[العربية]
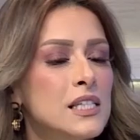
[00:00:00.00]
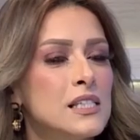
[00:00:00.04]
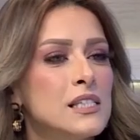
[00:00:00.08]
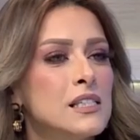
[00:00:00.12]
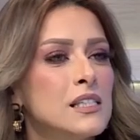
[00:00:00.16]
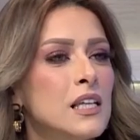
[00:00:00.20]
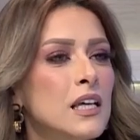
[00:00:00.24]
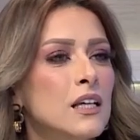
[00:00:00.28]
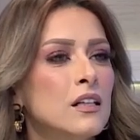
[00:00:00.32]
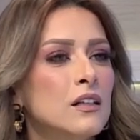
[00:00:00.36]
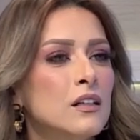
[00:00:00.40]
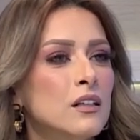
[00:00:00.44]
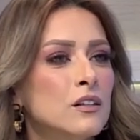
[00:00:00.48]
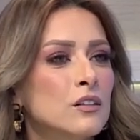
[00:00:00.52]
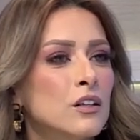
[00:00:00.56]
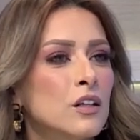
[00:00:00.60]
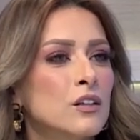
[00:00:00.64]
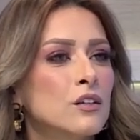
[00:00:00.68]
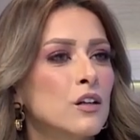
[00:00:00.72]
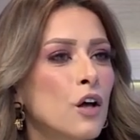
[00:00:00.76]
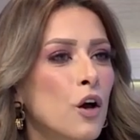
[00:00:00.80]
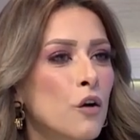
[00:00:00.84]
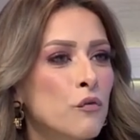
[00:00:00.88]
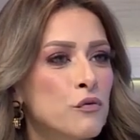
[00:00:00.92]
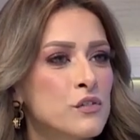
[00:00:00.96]
ازاي نقدر
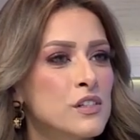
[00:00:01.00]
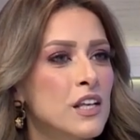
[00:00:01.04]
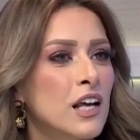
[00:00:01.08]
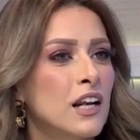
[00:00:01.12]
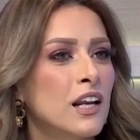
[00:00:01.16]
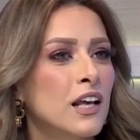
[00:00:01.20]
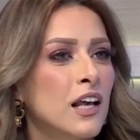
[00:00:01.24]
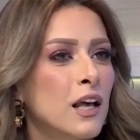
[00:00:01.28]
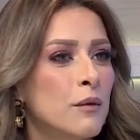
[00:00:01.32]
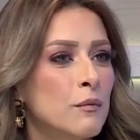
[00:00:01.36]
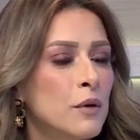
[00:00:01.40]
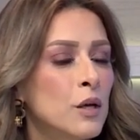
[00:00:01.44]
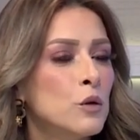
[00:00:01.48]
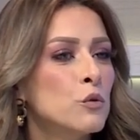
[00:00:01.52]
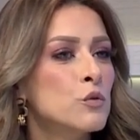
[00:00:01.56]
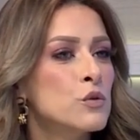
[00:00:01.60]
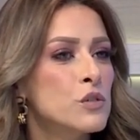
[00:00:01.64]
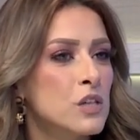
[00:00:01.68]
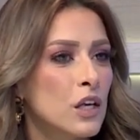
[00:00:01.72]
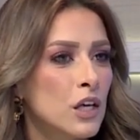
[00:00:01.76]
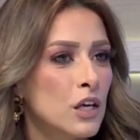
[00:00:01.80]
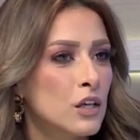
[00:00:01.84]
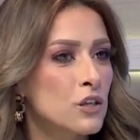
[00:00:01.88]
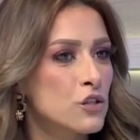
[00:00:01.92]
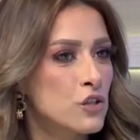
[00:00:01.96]
نحافظ على جمال
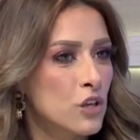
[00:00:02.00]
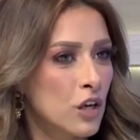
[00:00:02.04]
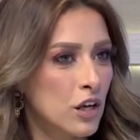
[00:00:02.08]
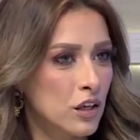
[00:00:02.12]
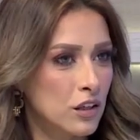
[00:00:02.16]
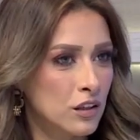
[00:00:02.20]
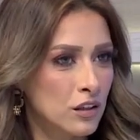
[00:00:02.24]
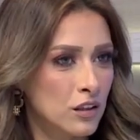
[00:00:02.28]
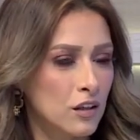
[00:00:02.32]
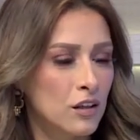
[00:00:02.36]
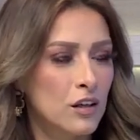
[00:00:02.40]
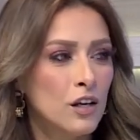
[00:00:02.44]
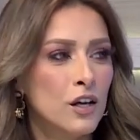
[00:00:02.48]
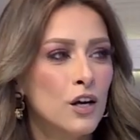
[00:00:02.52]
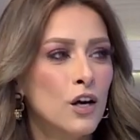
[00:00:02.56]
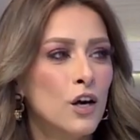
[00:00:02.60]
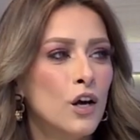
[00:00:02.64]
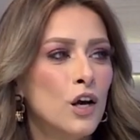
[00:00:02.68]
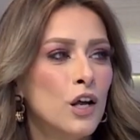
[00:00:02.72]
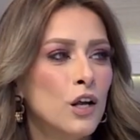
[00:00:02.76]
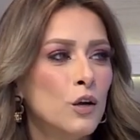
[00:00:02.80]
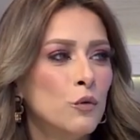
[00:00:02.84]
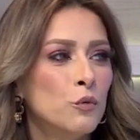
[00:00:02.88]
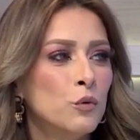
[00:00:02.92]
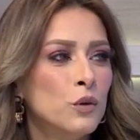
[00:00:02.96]
وصحه شعرنا تمام.
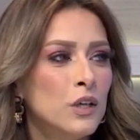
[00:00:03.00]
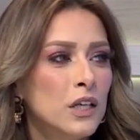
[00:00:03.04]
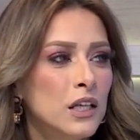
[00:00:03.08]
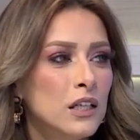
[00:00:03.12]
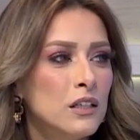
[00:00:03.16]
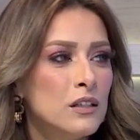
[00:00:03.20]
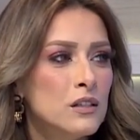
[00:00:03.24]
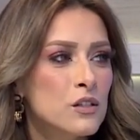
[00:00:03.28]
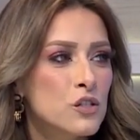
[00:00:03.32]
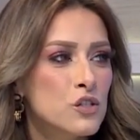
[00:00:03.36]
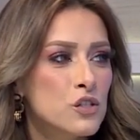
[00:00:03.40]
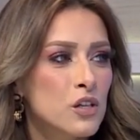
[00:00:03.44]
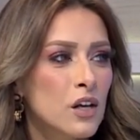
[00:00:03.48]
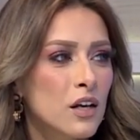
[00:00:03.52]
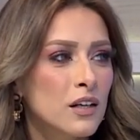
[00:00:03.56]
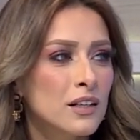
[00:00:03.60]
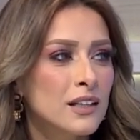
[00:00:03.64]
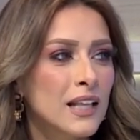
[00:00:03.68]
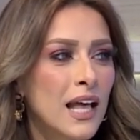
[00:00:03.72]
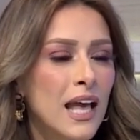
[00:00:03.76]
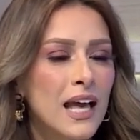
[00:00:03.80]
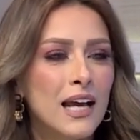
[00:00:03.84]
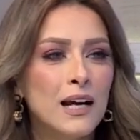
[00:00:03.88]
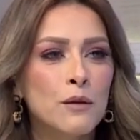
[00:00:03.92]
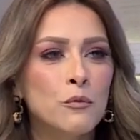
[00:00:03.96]
ولان الشعر ده
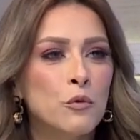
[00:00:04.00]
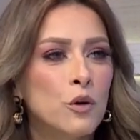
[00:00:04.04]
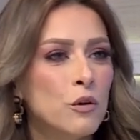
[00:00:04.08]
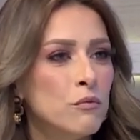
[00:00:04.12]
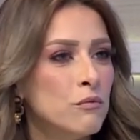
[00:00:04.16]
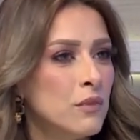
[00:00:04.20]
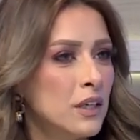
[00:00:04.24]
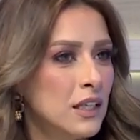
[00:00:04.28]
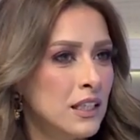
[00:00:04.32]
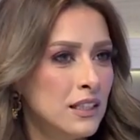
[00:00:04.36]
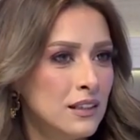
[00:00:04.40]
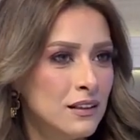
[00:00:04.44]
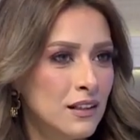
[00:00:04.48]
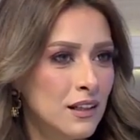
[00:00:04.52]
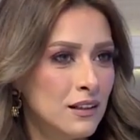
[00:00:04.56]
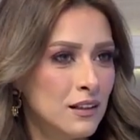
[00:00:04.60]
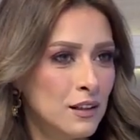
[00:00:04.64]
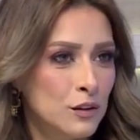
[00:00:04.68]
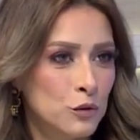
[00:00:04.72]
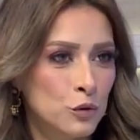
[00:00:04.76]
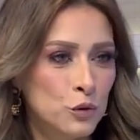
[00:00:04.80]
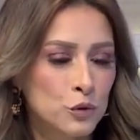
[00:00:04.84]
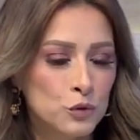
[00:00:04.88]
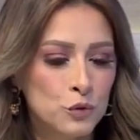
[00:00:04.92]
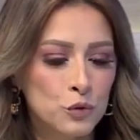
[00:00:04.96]
حاجه مهمه جدا يا
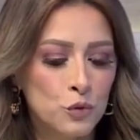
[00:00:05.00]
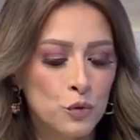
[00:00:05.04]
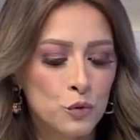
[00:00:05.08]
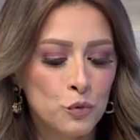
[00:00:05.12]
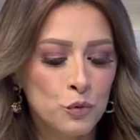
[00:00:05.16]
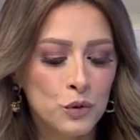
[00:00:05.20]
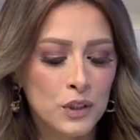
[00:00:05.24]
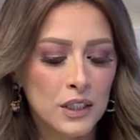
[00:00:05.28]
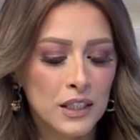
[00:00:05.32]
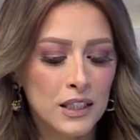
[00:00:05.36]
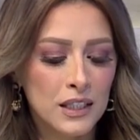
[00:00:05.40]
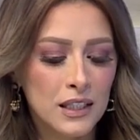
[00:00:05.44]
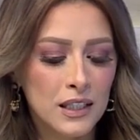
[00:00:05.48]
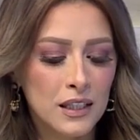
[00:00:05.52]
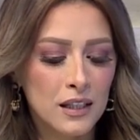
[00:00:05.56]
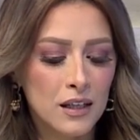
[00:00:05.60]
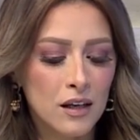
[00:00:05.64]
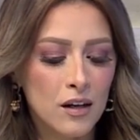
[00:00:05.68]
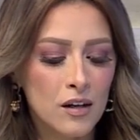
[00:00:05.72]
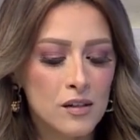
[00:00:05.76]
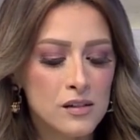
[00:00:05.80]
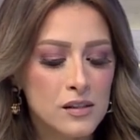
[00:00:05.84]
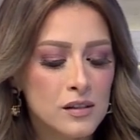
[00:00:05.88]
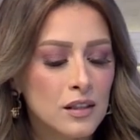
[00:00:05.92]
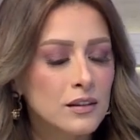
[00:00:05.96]
دكتور
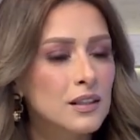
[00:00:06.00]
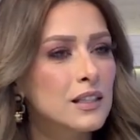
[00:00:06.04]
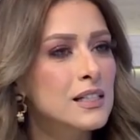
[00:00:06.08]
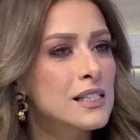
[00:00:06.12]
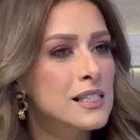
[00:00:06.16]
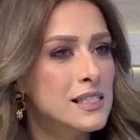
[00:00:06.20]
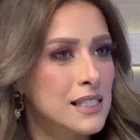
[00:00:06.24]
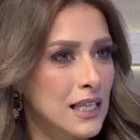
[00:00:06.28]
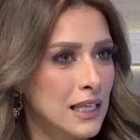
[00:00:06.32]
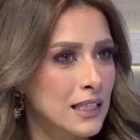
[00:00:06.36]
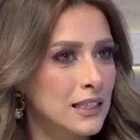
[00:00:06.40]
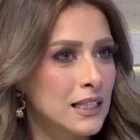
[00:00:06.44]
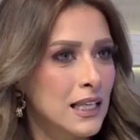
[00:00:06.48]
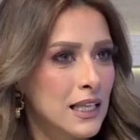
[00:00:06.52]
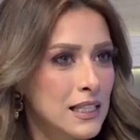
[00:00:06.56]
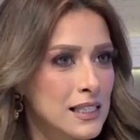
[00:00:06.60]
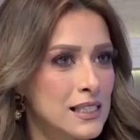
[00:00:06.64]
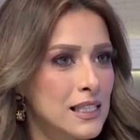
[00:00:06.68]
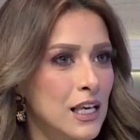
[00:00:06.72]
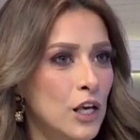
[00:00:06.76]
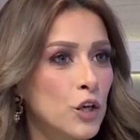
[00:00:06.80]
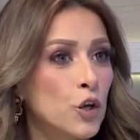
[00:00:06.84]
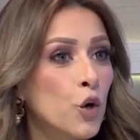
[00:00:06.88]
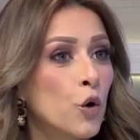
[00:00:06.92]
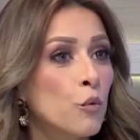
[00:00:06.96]
وخاصه السيدات
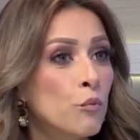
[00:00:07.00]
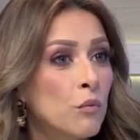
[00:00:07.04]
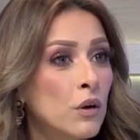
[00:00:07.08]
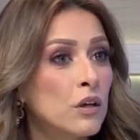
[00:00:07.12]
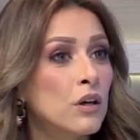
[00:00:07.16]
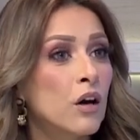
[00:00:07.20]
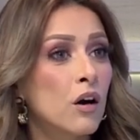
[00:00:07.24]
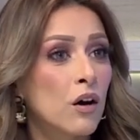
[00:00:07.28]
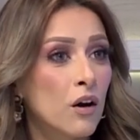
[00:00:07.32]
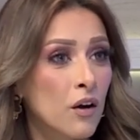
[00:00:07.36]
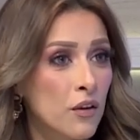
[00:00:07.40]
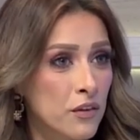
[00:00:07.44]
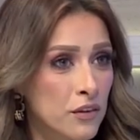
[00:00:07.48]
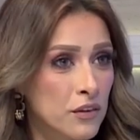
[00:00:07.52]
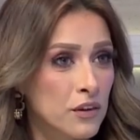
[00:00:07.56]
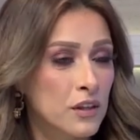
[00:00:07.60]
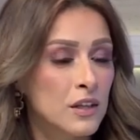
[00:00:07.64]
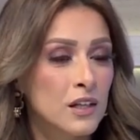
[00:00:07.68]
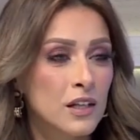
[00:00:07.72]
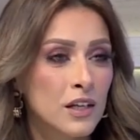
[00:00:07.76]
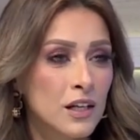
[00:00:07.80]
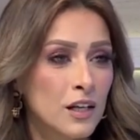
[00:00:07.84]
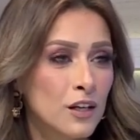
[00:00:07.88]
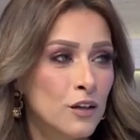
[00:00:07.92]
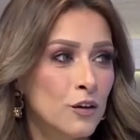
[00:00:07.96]
يعني هم الاخص
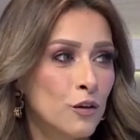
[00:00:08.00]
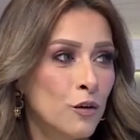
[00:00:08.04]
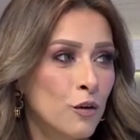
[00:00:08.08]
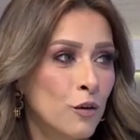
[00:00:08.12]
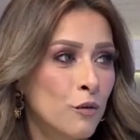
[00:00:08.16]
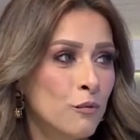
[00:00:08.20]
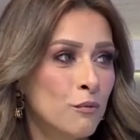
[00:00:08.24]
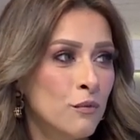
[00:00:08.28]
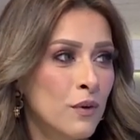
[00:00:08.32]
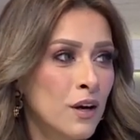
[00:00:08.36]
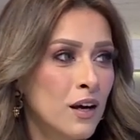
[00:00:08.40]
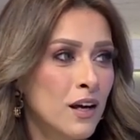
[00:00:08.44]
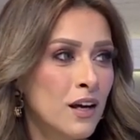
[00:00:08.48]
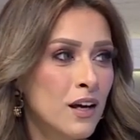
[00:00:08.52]
طبعا. ان هم